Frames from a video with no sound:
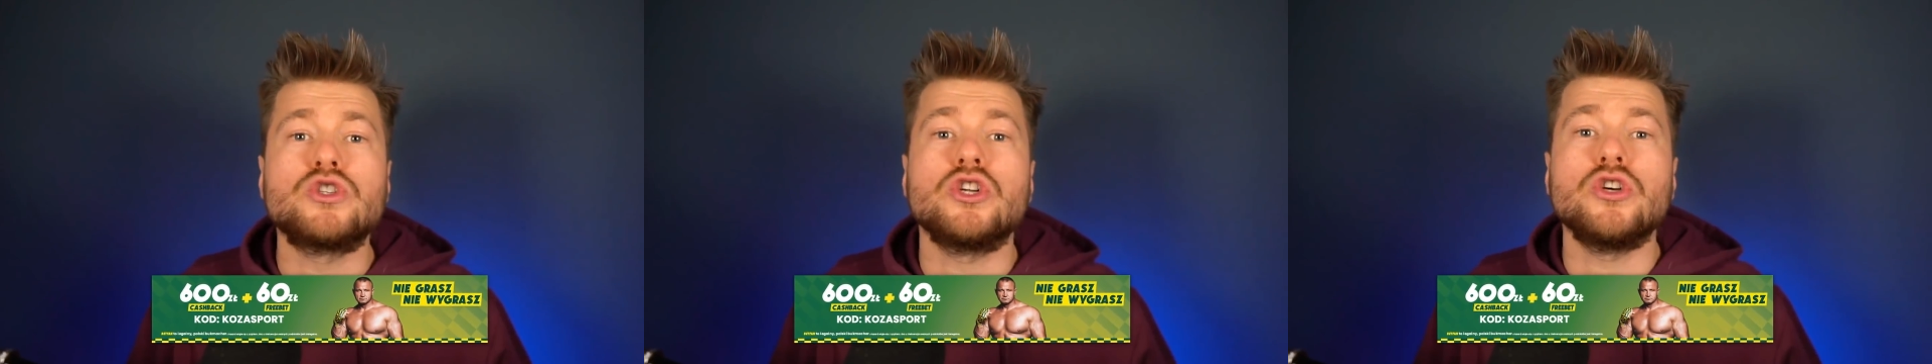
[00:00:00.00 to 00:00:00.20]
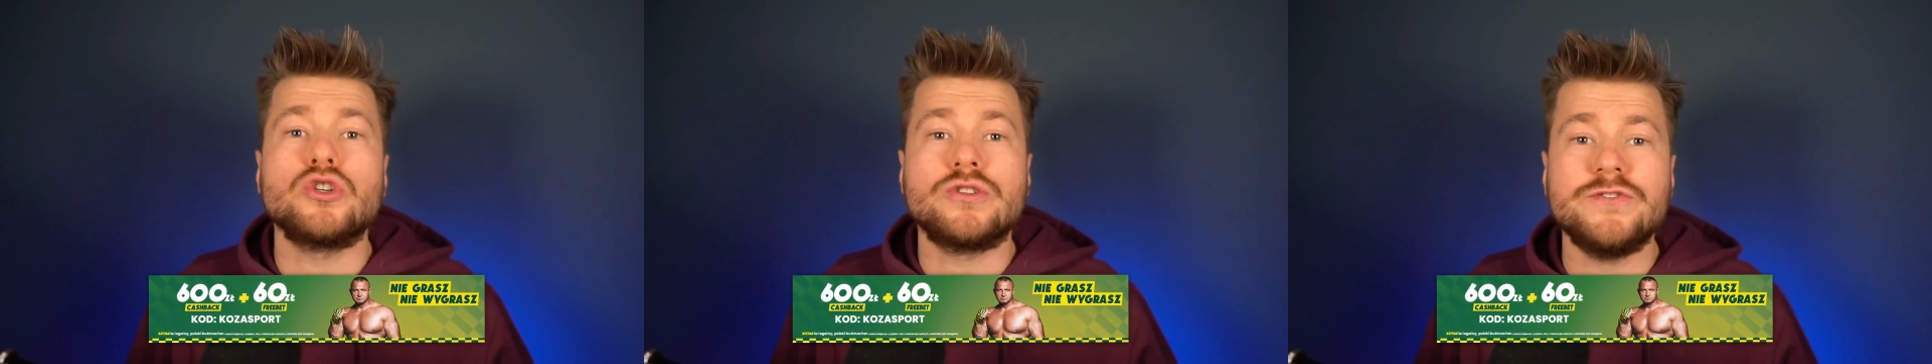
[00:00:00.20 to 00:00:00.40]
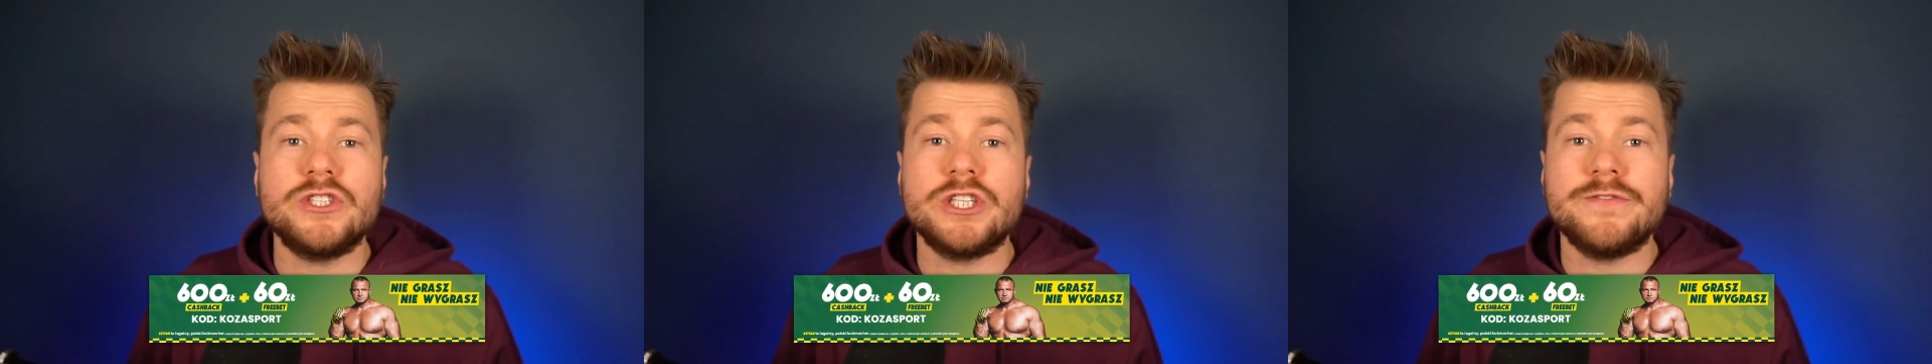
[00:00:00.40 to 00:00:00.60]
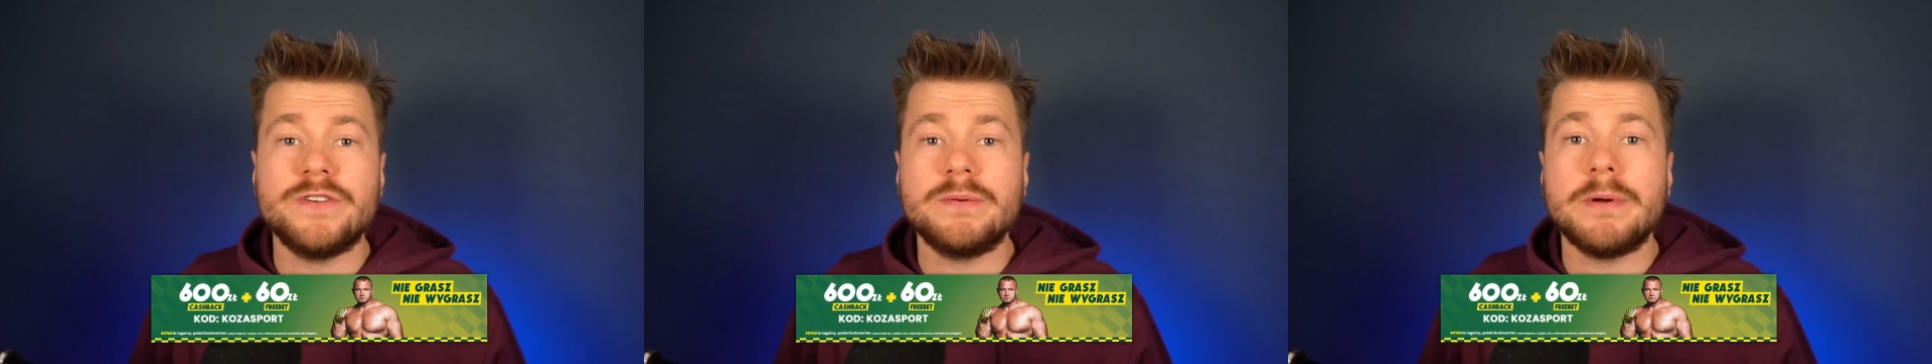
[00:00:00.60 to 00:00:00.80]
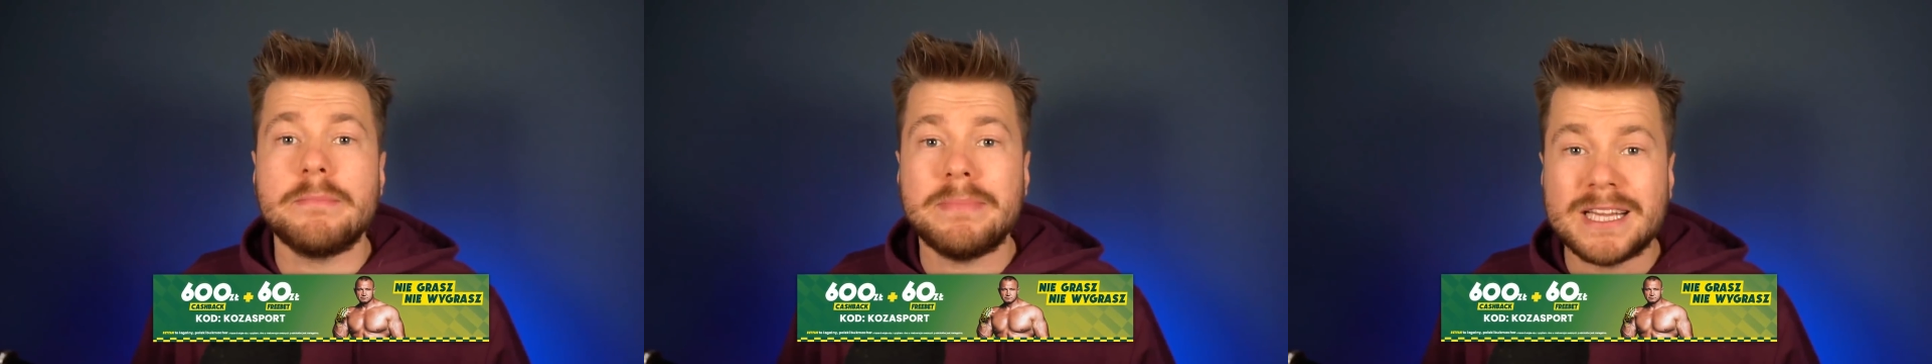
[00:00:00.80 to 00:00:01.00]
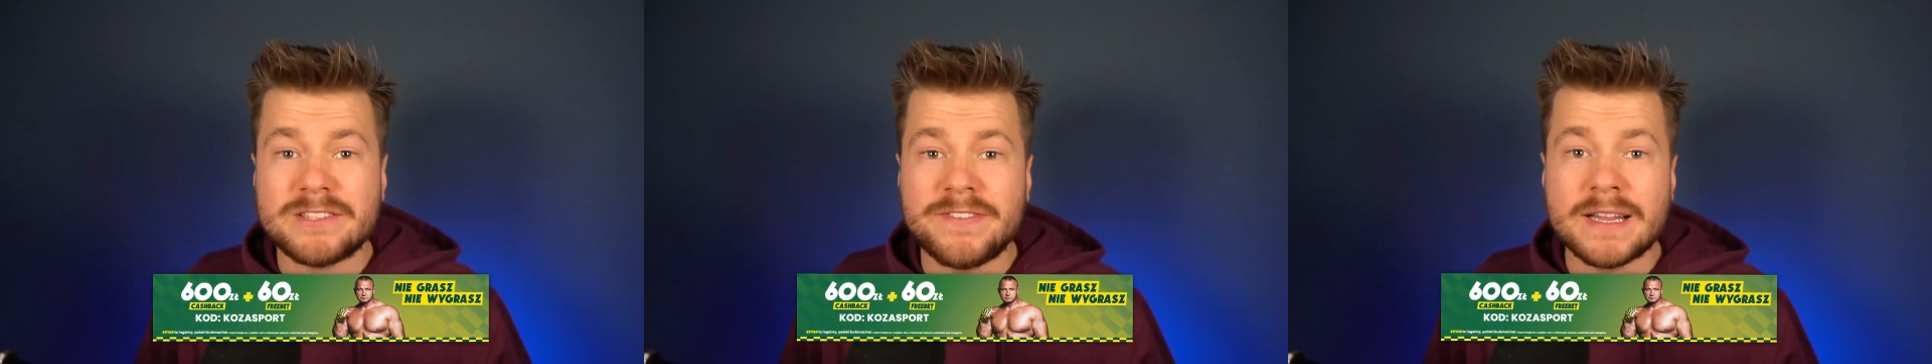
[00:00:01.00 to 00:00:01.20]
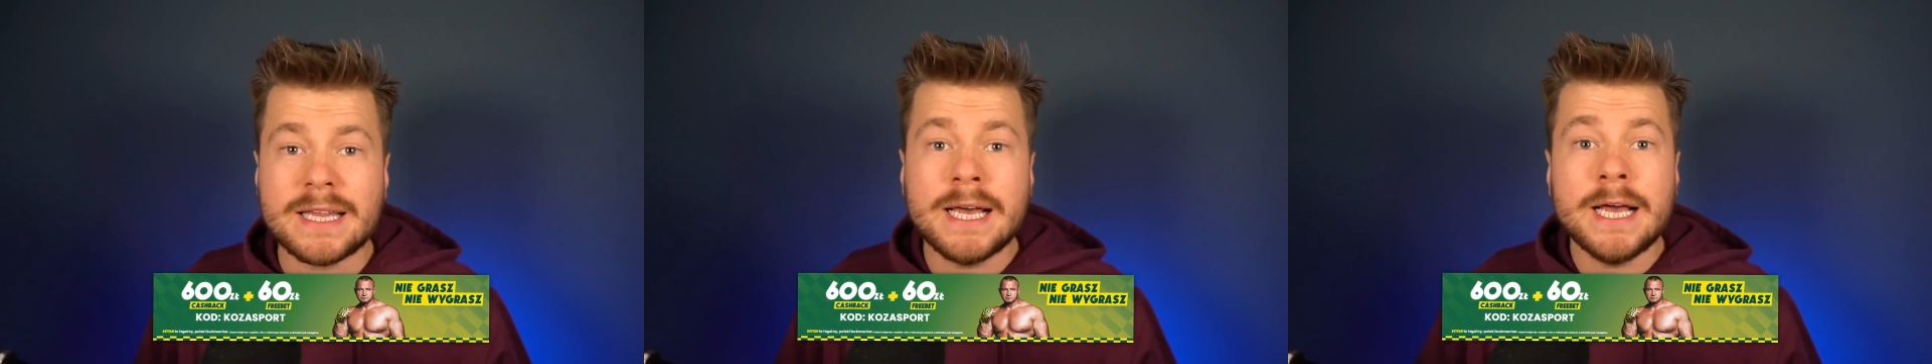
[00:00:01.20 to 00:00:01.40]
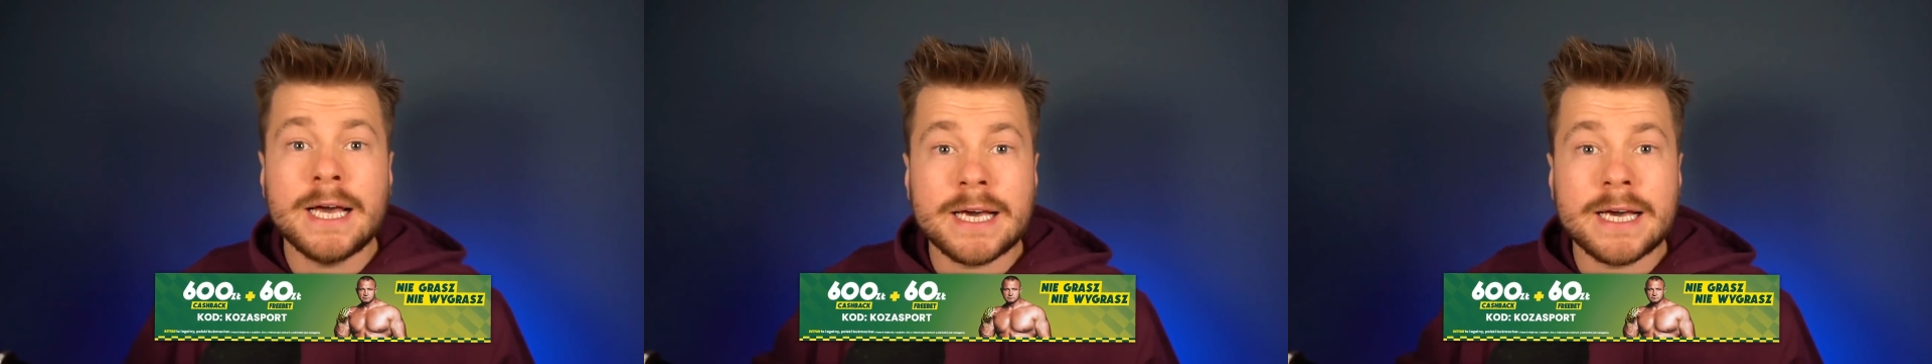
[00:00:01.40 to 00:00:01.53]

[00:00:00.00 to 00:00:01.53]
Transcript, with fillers: czyli oczywiście firmy Betfan.